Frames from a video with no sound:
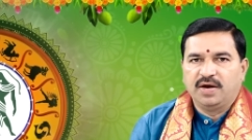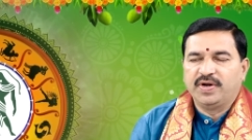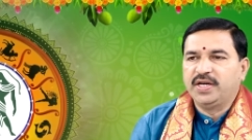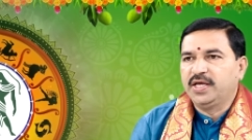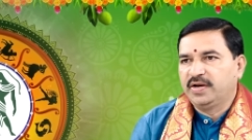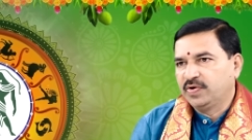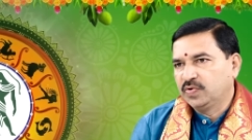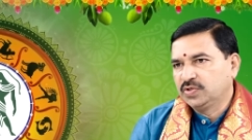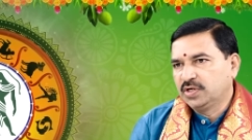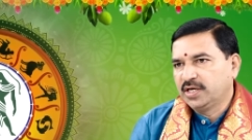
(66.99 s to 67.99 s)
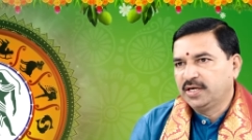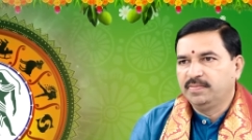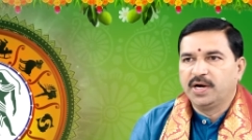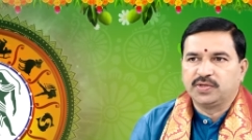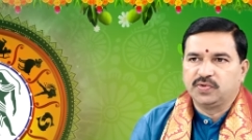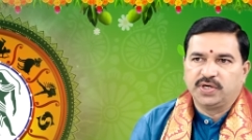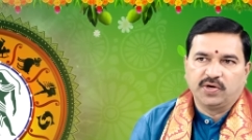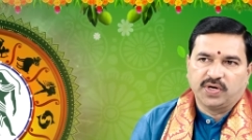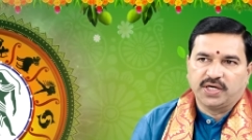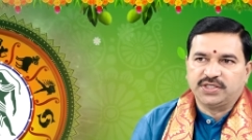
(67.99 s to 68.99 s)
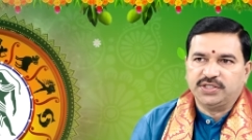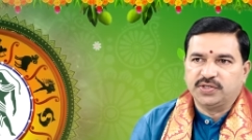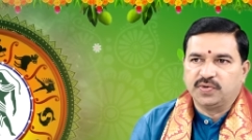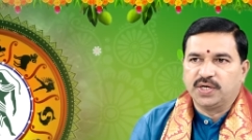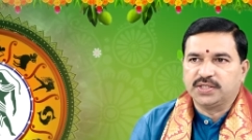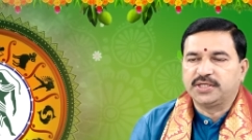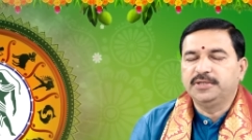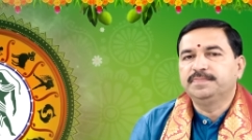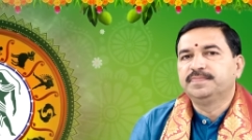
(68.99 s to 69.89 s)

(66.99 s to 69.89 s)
అవన్నీ ఇరవై రోజులకి మారుతుంటాయి ఒక రాశి నుంచి ఇంకో రాశికి